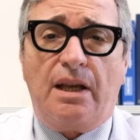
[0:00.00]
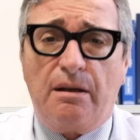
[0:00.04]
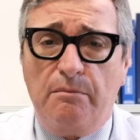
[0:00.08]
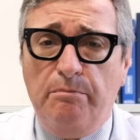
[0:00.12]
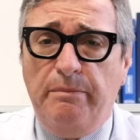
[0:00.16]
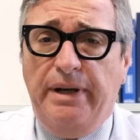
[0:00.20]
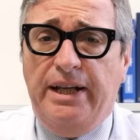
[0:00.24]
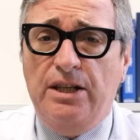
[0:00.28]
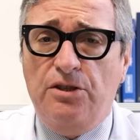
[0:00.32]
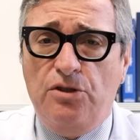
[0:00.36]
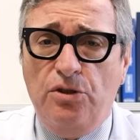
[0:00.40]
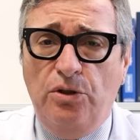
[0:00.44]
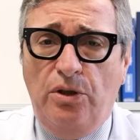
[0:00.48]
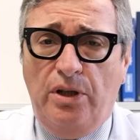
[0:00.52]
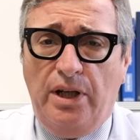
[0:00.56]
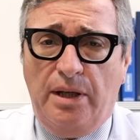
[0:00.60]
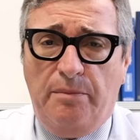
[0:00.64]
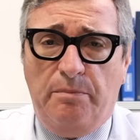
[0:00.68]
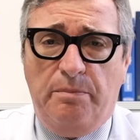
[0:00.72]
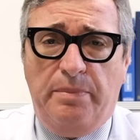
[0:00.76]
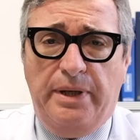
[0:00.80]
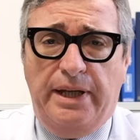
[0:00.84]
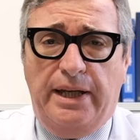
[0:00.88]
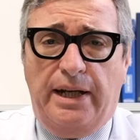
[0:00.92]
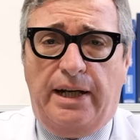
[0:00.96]
maggiori
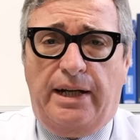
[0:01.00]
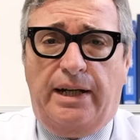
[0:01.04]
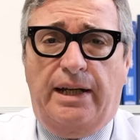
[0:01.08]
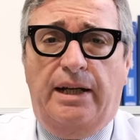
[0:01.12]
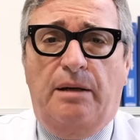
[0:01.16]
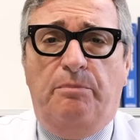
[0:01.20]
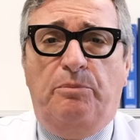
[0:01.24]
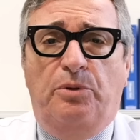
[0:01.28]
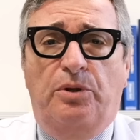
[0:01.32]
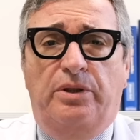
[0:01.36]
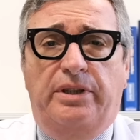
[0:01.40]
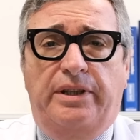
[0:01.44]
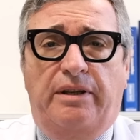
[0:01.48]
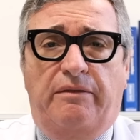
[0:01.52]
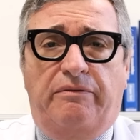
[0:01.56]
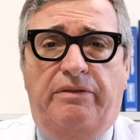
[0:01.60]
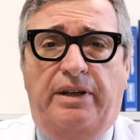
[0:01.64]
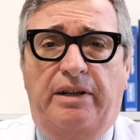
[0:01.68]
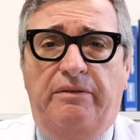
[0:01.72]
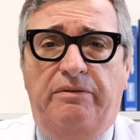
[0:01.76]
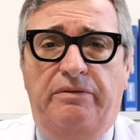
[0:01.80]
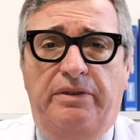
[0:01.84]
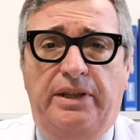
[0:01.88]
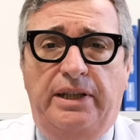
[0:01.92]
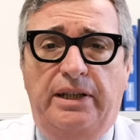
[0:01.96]
per poter
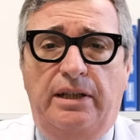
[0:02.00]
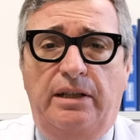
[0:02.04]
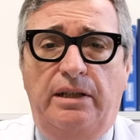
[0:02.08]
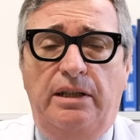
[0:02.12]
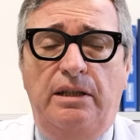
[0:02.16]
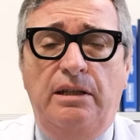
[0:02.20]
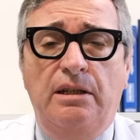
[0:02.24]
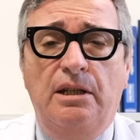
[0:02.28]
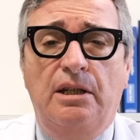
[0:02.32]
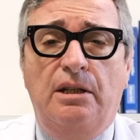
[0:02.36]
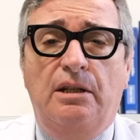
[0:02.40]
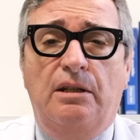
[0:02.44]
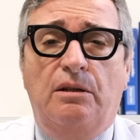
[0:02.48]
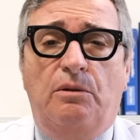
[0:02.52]
fare figli,